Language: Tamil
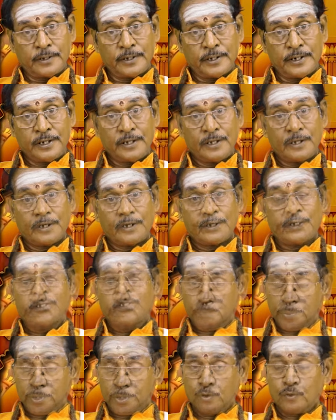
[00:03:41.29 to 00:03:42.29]
நிறைய
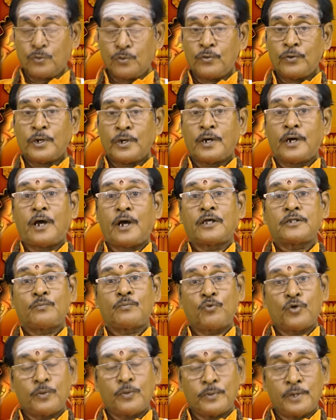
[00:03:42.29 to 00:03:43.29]
பெருகும் அது
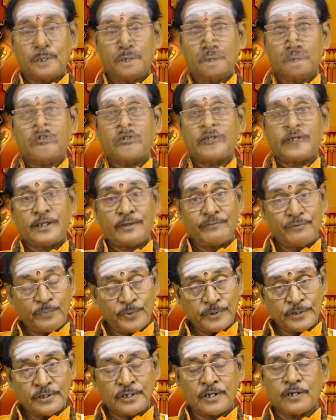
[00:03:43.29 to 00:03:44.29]
மூலிமா நிறைய
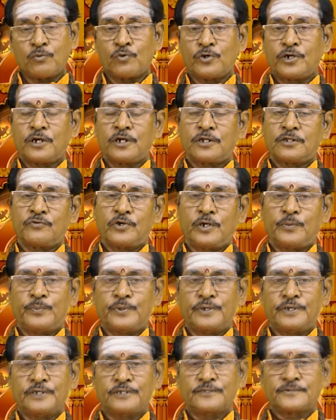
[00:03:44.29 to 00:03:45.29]
விபத்துக்கள் உண்டாகிறதுக்கு
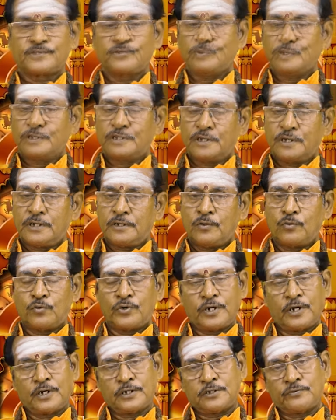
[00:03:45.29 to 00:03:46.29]
வாய்ப்பு இருக்குது விபத்துகள்
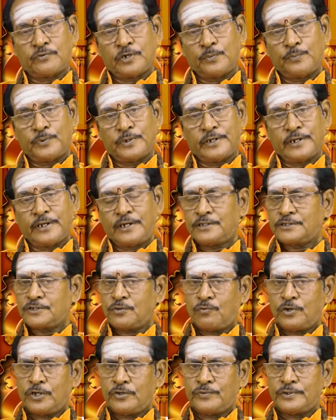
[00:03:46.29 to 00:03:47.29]
உண்டாகிறதுக்கு வாய்ப்பு இருக்குது ஏன்னா
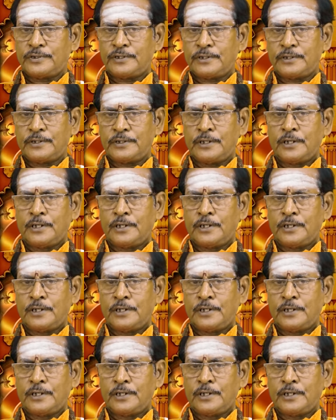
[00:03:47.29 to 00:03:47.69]
செவ்வாய் வந்து